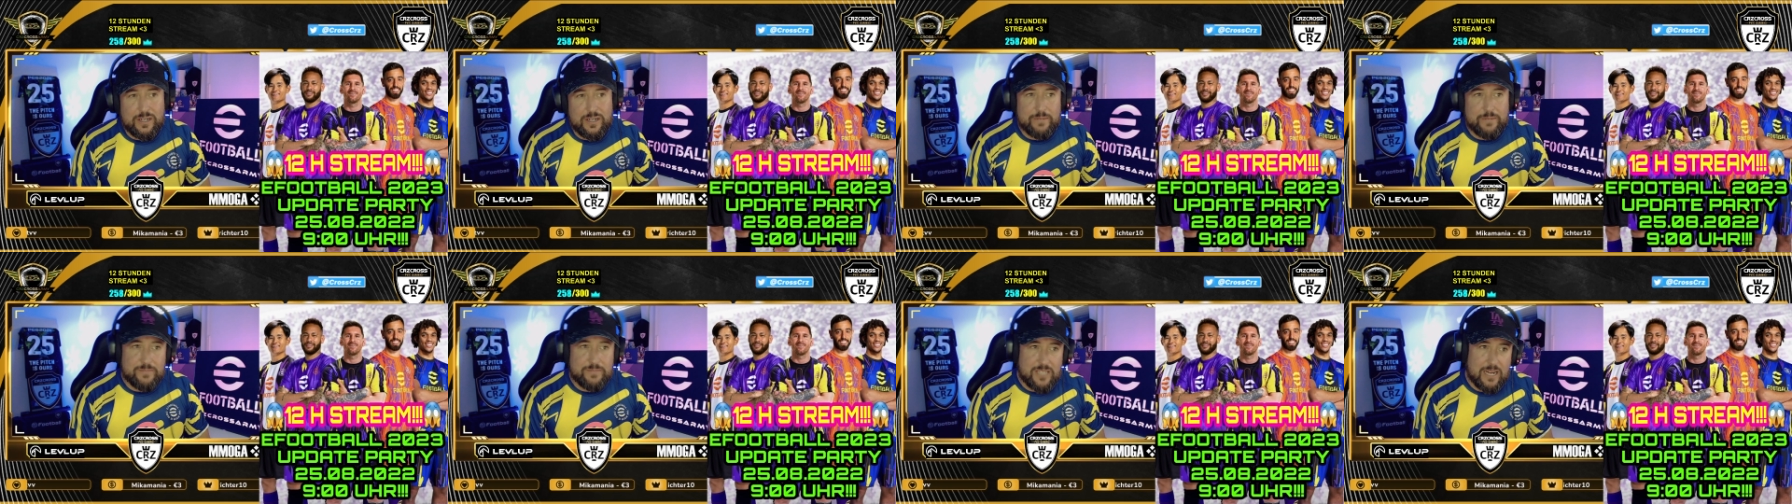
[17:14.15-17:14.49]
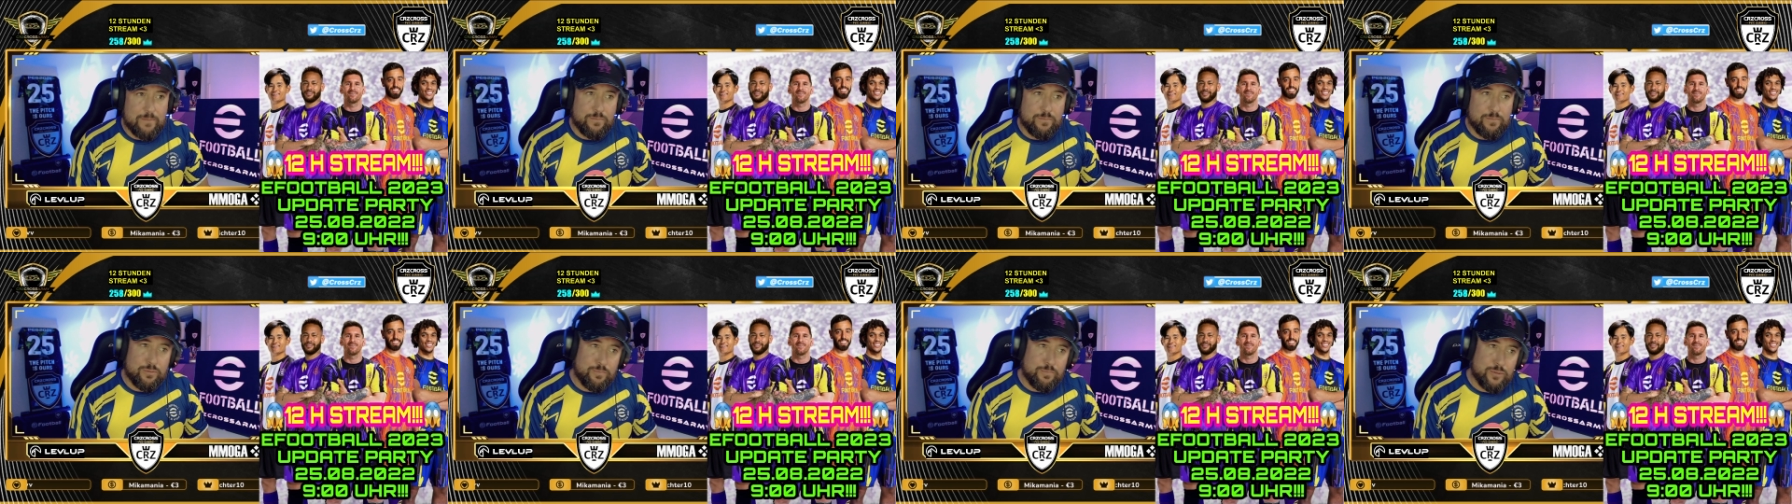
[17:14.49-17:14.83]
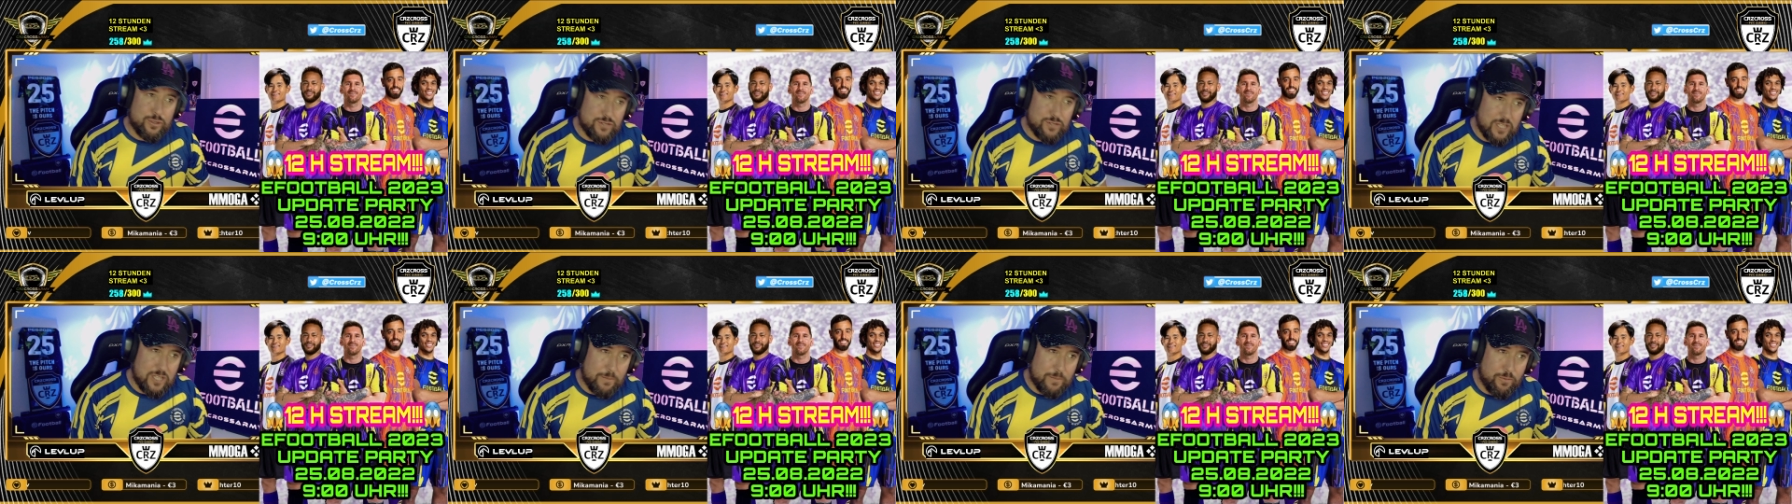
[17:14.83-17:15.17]
in seinem
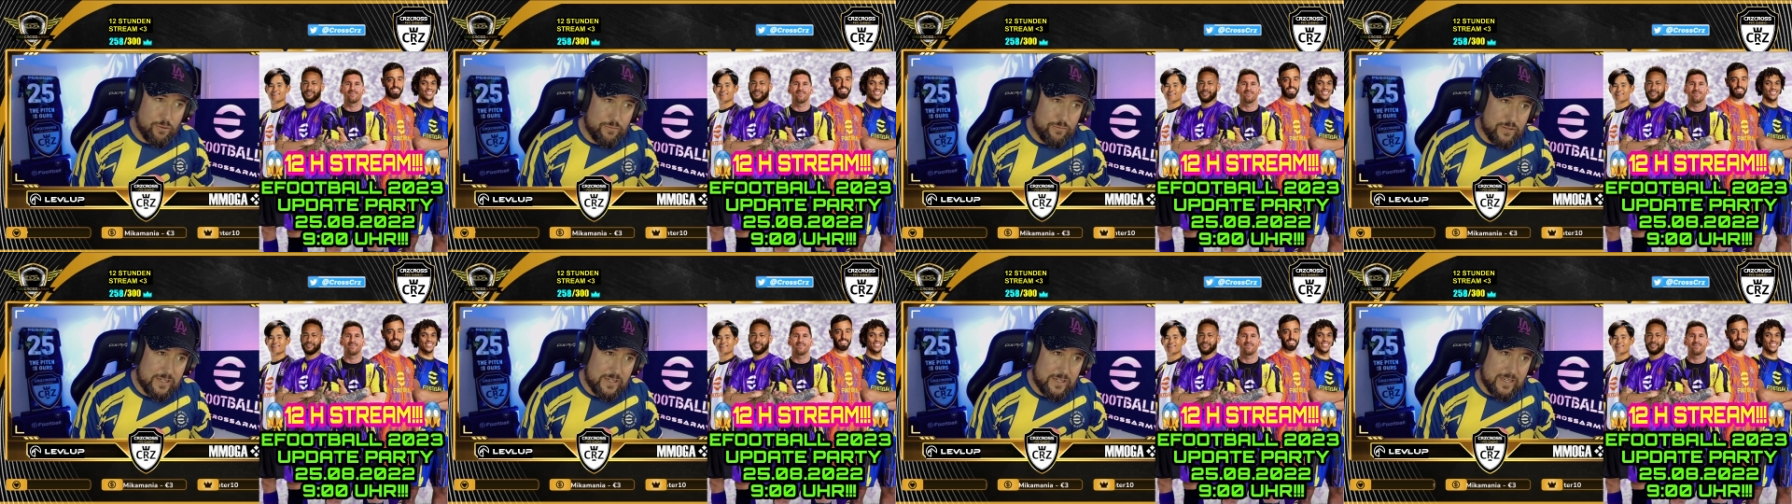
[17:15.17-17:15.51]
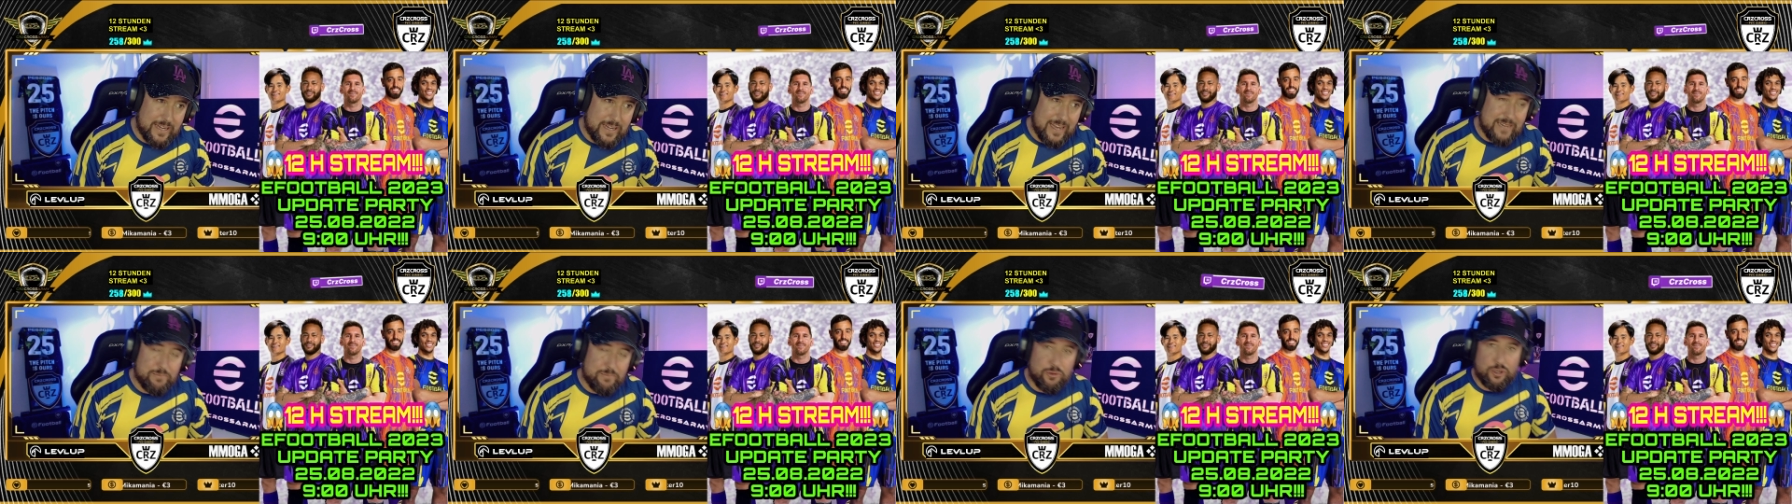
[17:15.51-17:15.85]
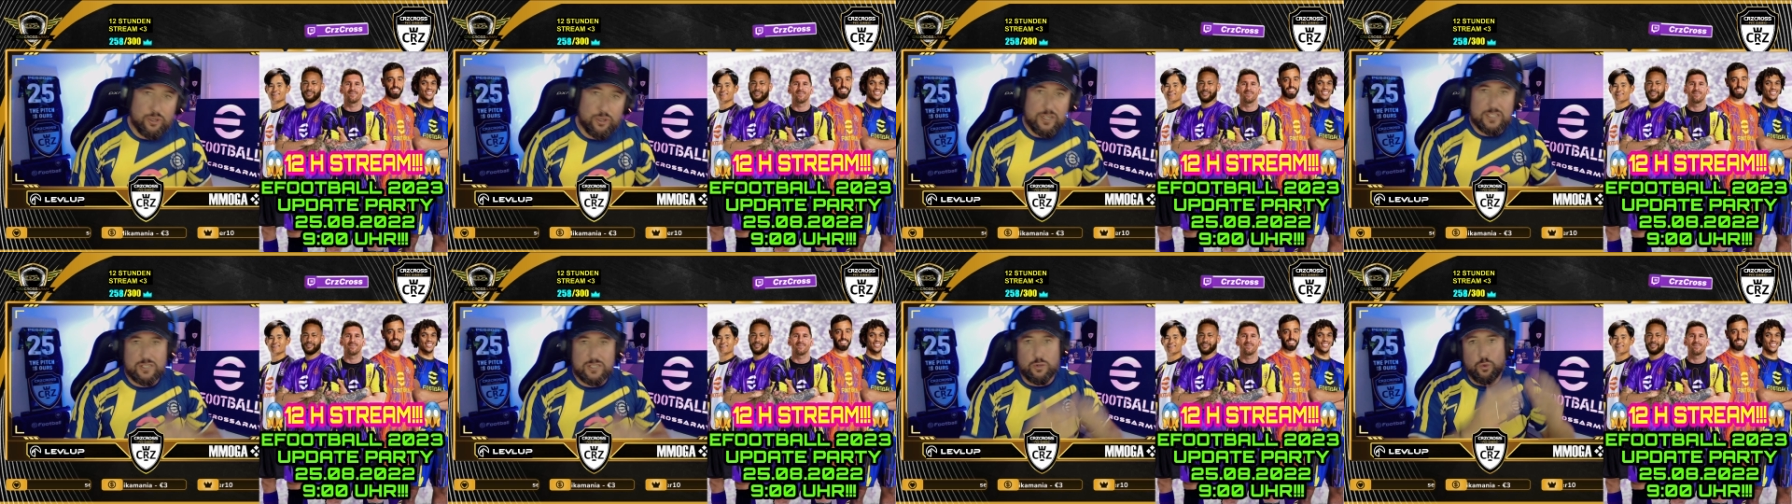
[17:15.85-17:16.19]
Benutzerprofil dann einen
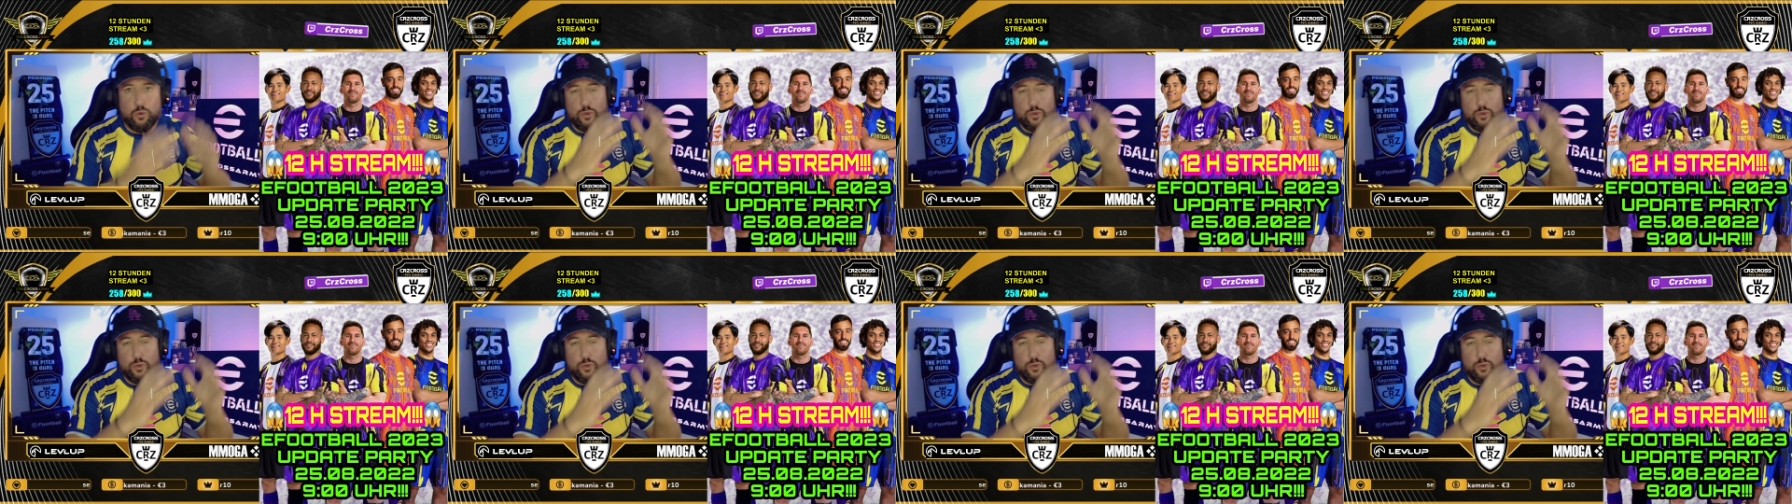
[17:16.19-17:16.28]
möglichst